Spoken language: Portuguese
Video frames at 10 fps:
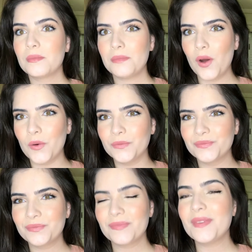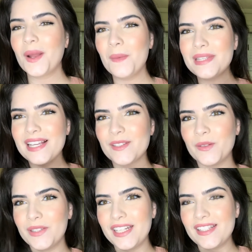Bom, para começar os
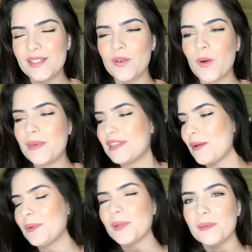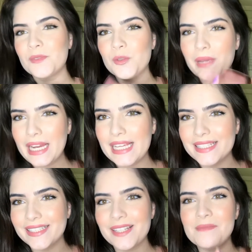favoritos eu vou começar pelo ramo de
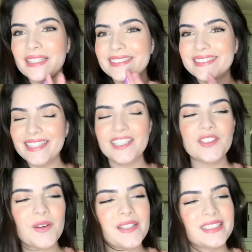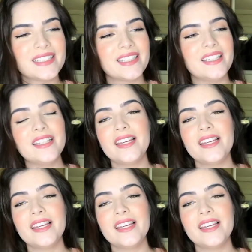beleza, tem bastante coisa aqui,